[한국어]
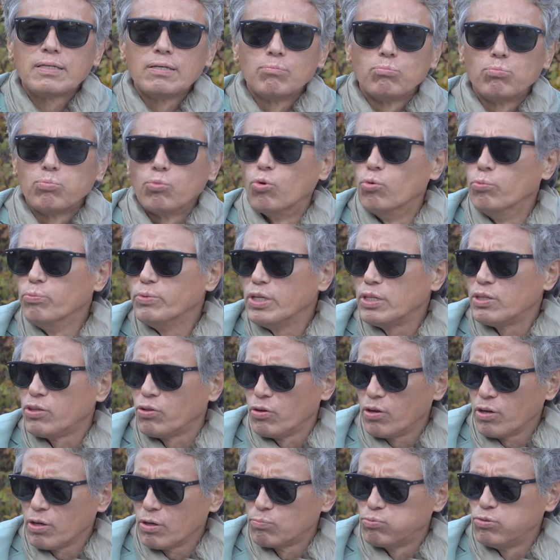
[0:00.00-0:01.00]
몸이
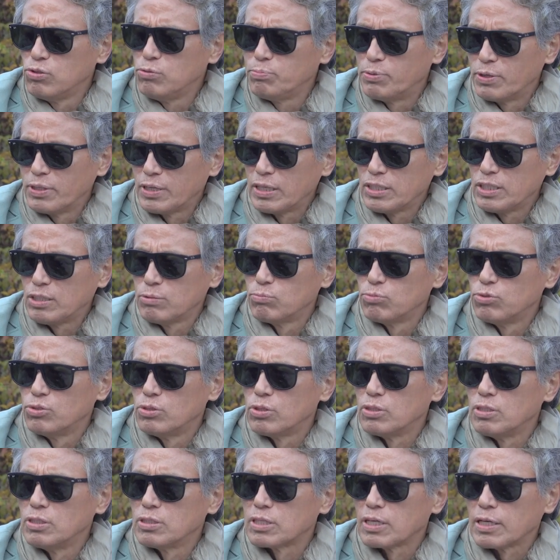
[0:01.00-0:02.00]
되게 불편하신
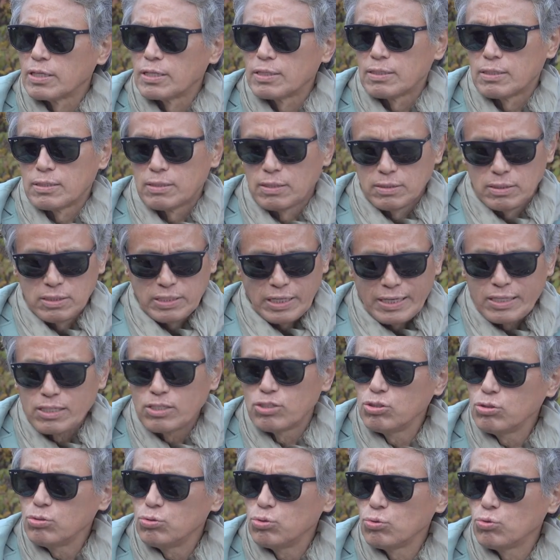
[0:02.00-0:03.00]
분들, 이렇게 자기
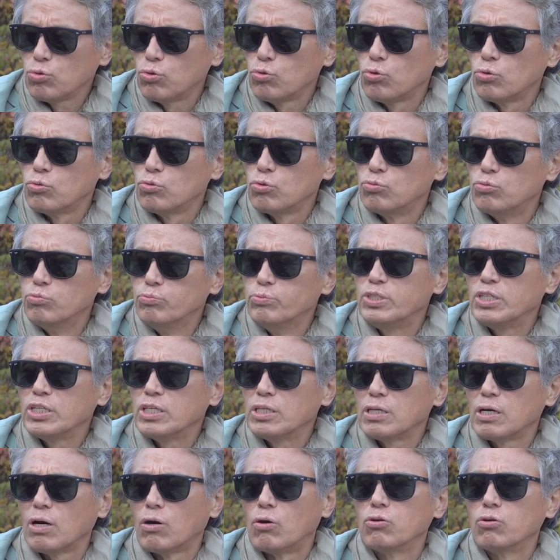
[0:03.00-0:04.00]
스스로 움직이기가